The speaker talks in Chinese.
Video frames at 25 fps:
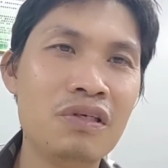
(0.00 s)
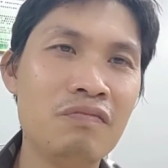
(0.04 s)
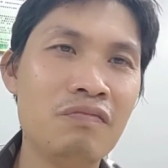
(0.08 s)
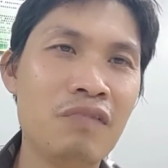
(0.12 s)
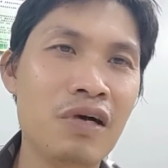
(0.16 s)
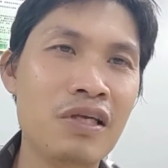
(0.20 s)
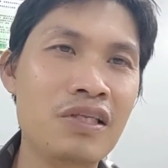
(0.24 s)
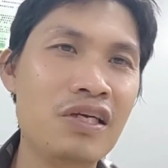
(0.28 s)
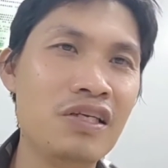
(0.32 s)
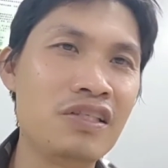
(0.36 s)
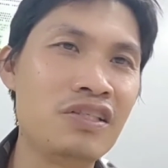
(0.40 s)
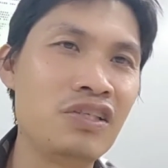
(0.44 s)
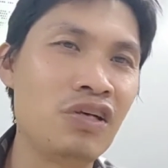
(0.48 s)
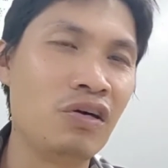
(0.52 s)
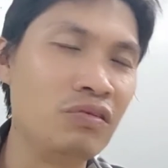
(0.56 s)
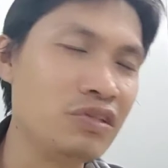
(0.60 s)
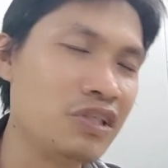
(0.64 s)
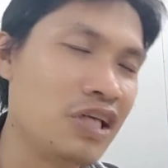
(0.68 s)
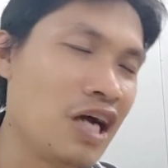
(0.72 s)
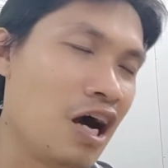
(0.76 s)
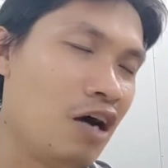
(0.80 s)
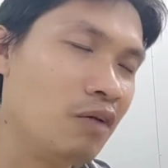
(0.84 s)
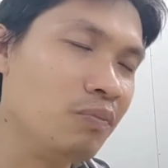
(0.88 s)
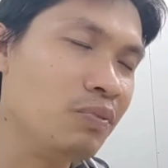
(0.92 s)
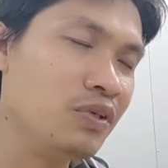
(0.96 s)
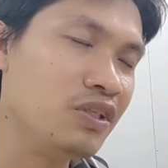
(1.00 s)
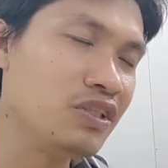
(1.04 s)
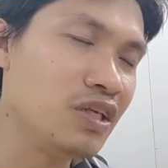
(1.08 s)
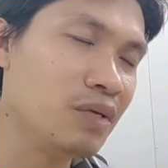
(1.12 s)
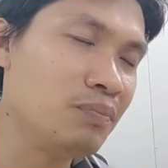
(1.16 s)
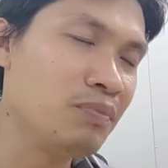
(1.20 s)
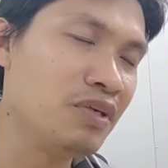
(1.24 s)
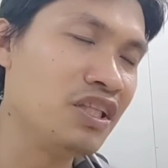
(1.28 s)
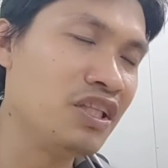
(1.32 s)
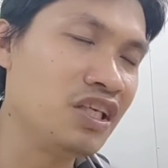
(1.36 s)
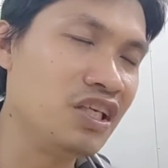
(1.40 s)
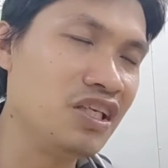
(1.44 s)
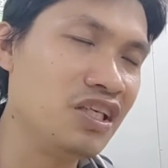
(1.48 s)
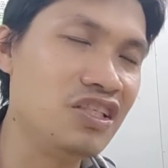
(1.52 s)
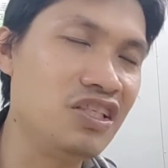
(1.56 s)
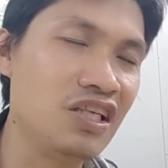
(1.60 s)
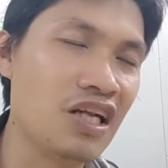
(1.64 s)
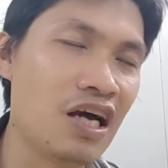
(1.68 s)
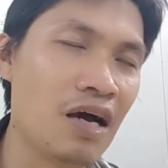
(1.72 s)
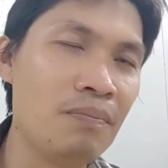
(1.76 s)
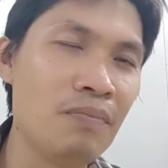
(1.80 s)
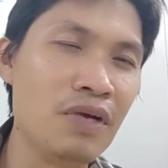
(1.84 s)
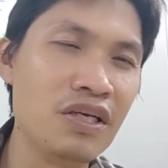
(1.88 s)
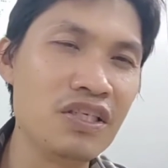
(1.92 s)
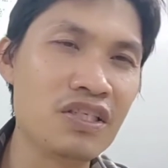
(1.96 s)
反正从潮皮上面提起
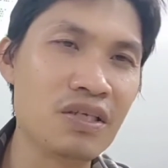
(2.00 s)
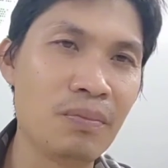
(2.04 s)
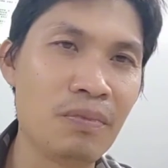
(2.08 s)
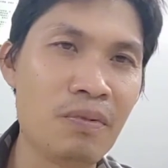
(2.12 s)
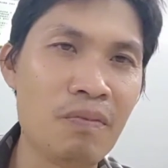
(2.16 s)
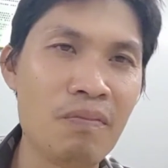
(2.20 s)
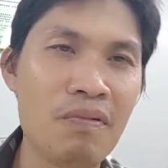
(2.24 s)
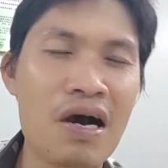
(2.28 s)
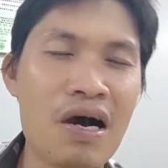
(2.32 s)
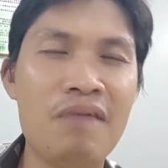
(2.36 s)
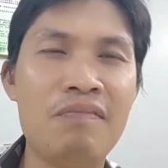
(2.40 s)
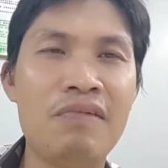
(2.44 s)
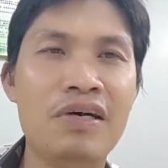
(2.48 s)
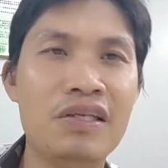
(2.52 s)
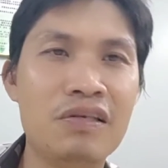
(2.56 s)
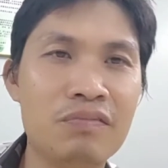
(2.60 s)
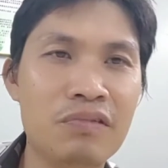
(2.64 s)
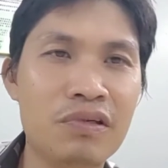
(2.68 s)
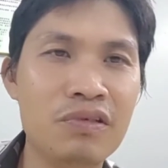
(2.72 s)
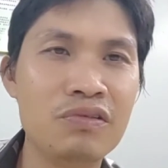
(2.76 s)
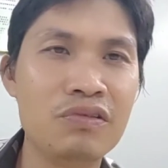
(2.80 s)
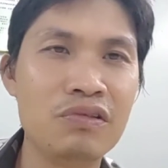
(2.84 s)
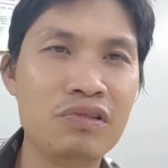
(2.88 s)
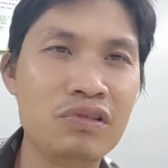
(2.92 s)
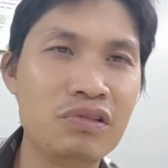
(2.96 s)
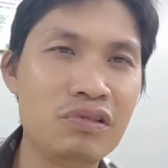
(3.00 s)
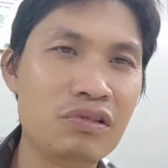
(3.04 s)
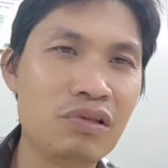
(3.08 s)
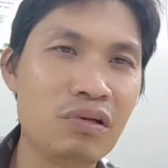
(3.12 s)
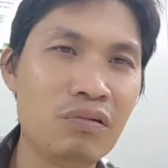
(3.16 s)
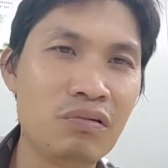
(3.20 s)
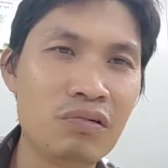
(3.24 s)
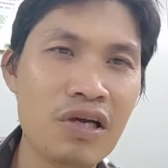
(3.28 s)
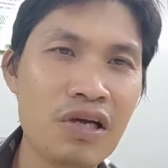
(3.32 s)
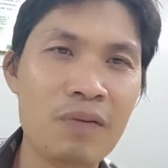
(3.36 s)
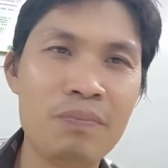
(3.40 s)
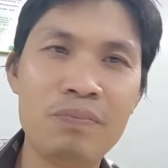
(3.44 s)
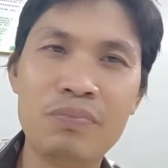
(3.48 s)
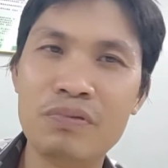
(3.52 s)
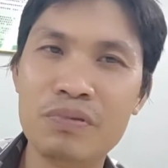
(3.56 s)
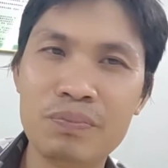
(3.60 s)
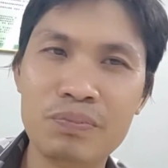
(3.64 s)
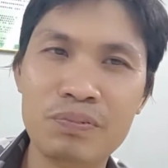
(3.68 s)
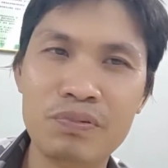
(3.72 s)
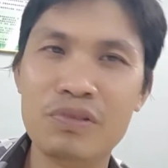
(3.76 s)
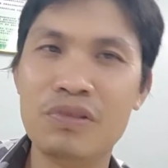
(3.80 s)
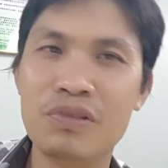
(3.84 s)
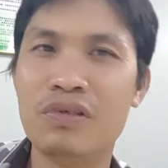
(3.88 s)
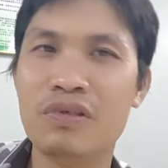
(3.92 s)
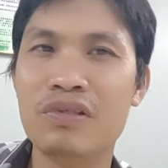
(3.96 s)
来没什么挖碗的蜂群，都要补
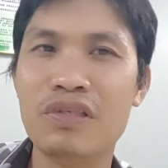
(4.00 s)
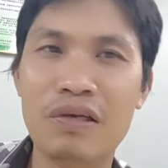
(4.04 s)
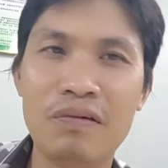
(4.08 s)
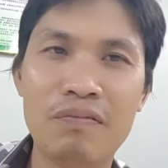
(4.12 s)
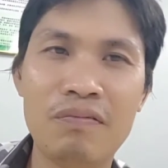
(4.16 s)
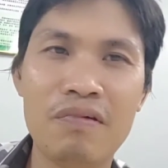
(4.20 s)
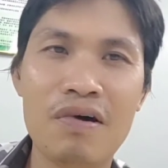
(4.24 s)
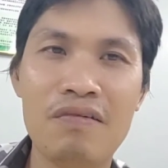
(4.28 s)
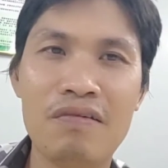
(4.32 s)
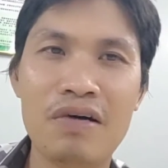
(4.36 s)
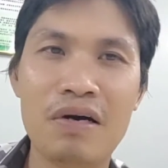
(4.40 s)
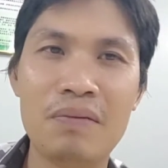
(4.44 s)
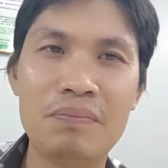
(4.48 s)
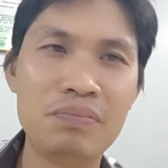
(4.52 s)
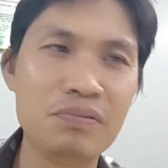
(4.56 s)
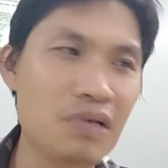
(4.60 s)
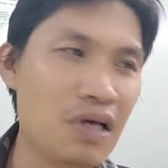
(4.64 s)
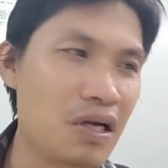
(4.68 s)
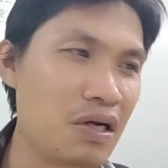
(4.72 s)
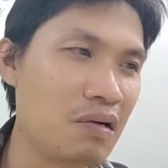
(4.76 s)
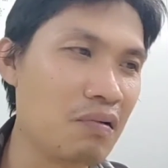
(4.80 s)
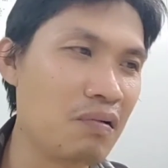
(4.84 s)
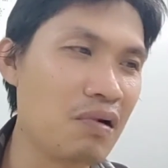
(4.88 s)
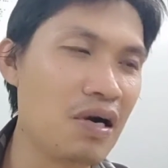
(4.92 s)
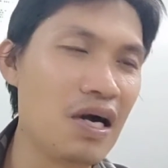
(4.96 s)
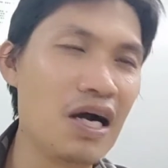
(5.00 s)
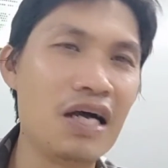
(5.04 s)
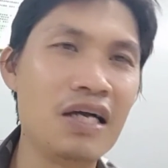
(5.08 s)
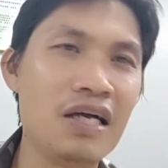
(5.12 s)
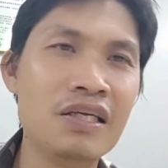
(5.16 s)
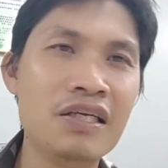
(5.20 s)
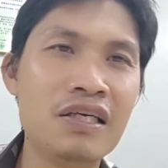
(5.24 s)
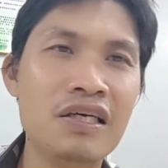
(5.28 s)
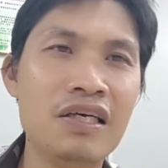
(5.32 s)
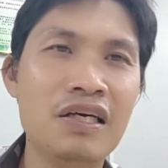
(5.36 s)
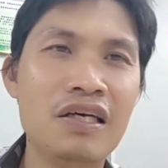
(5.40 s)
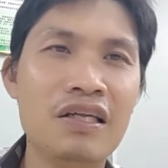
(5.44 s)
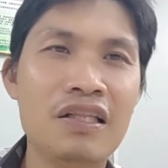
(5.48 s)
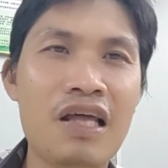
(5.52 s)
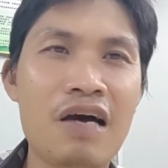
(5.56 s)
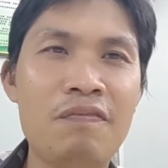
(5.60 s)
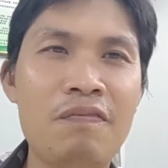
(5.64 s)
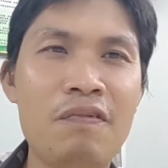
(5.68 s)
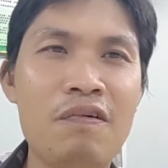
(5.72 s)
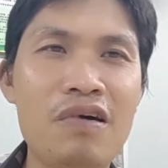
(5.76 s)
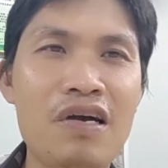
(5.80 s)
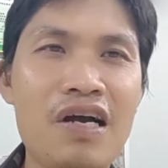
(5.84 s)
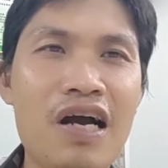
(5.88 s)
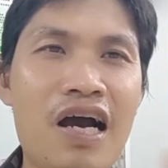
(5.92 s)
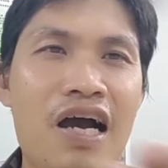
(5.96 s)
补充点挖碗，不然的话，它
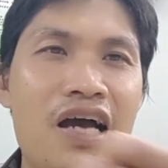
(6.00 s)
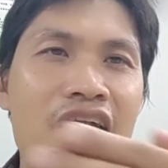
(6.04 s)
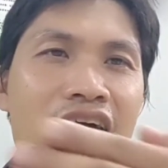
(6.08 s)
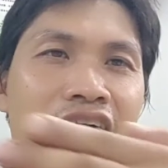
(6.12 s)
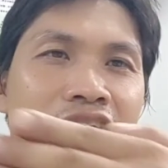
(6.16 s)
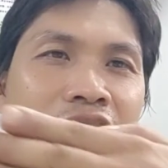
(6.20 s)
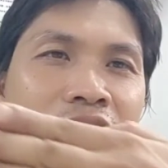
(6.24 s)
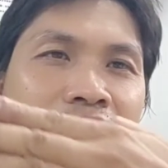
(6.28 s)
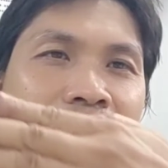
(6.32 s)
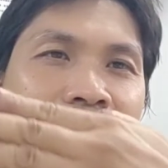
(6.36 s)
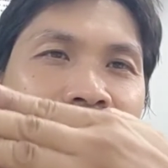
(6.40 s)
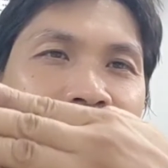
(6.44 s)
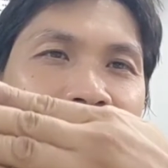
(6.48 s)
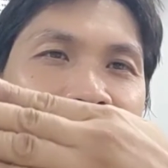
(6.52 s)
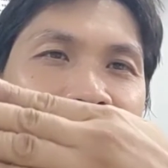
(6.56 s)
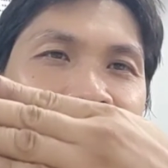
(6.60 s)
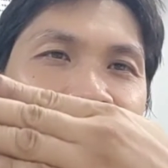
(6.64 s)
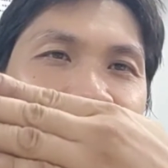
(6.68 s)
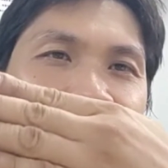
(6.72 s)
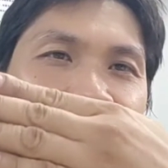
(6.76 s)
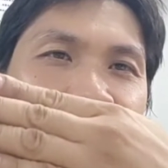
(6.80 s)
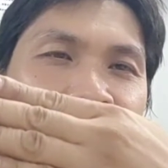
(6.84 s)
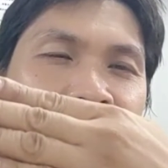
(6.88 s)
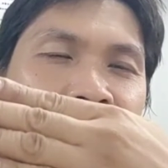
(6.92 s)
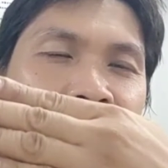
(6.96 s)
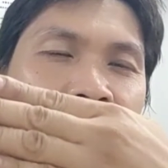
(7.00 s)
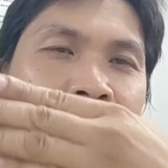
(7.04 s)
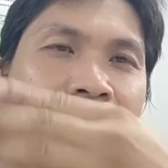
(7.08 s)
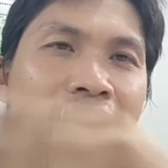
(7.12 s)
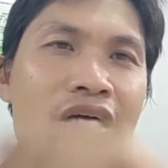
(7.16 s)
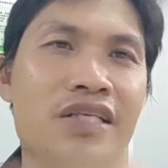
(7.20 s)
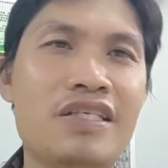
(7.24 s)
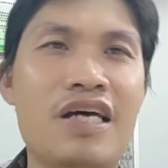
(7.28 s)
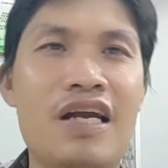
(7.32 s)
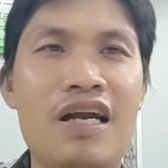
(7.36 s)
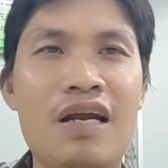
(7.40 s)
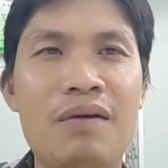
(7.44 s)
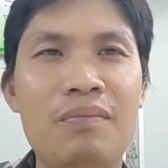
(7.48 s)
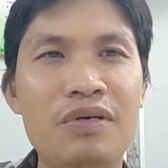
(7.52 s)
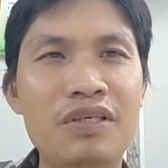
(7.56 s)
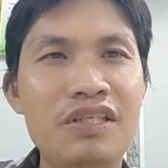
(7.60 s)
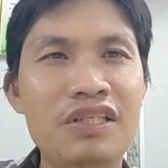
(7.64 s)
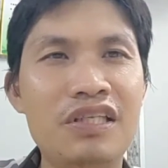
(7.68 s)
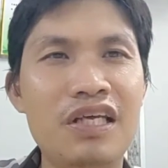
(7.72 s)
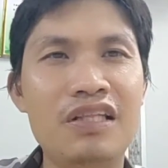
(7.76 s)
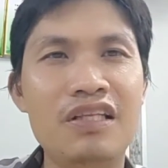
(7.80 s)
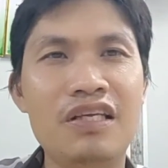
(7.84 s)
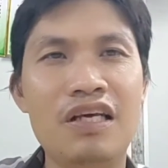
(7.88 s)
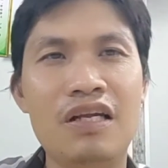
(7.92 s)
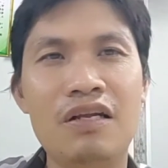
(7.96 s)
封盖那个封盖子只有手巴掌那么一
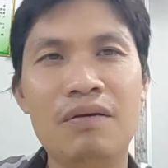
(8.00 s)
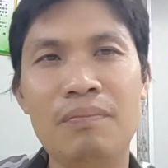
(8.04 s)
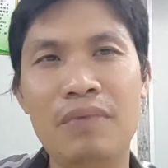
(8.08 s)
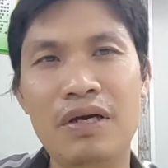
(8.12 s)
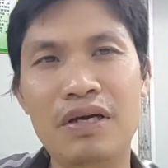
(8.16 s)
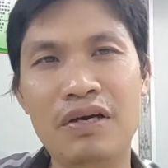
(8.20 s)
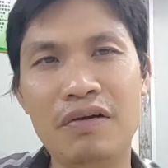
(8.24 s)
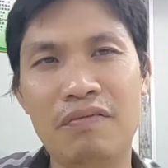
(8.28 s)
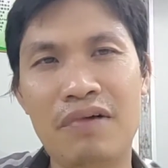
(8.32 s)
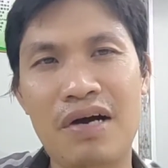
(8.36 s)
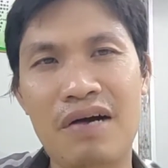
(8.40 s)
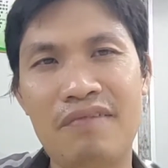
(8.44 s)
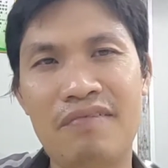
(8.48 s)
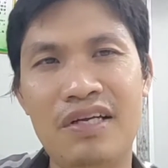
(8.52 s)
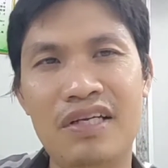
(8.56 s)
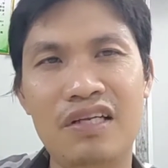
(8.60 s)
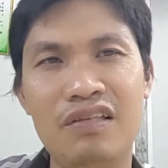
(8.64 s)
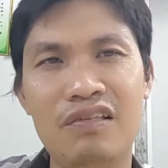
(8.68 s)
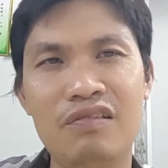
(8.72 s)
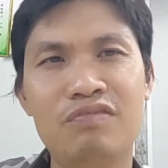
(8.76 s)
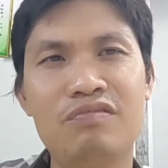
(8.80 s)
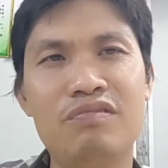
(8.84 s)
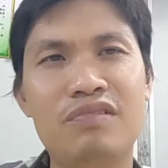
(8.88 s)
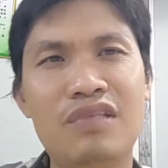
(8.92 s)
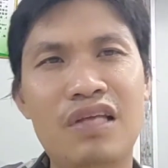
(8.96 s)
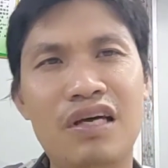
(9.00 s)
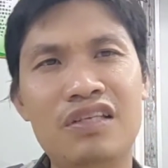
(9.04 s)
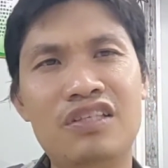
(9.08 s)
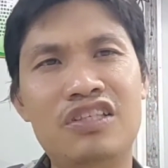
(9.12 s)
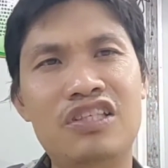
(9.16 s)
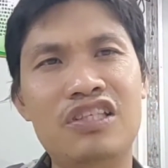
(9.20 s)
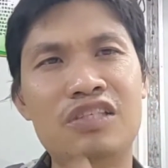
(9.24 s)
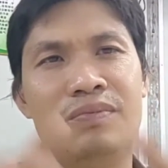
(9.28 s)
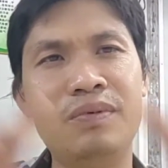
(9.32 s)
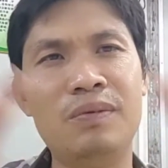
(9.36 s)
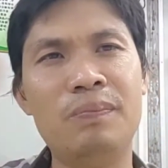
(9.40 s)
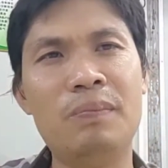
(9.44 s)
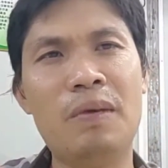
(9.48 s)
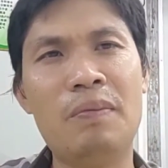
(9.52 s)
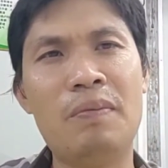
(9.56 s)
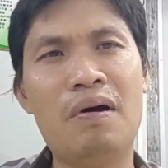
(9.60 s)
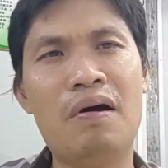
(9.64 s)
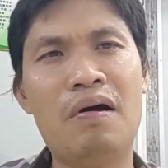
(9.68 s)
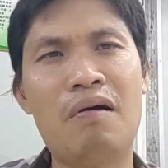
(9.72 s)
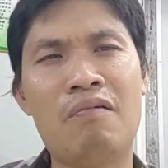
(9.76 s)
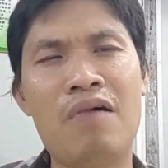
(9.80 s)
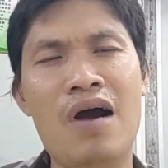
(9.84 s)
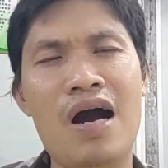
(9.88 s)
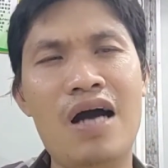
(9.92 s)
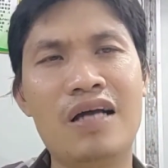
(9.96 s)
点点的，没有挖碗，它它纸皮没办
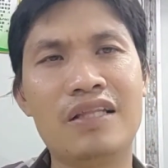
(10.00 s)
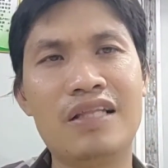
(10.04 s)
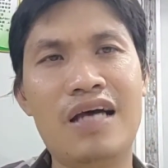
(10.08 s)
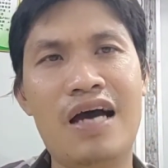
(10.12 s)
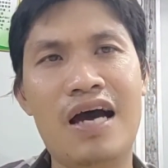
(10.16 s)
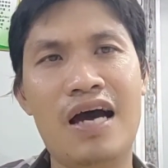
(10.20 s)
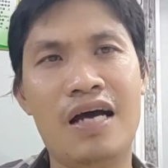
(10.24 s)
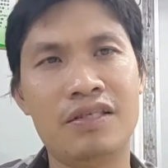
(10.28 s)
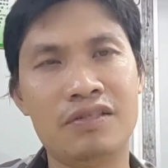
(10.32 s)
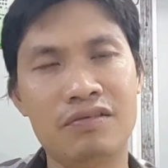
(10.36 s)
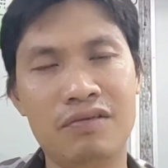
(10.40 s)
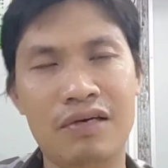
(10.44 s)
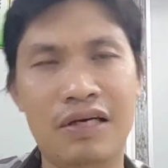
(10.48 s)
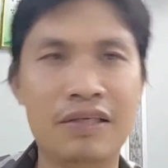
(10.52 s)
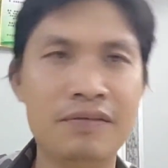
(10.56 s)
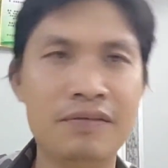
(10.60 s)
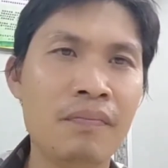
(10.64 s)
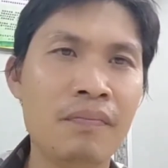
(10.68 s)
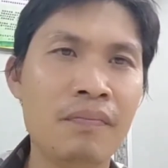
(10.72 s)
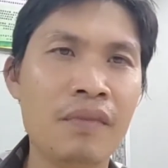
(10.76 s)
法扩大，是吧？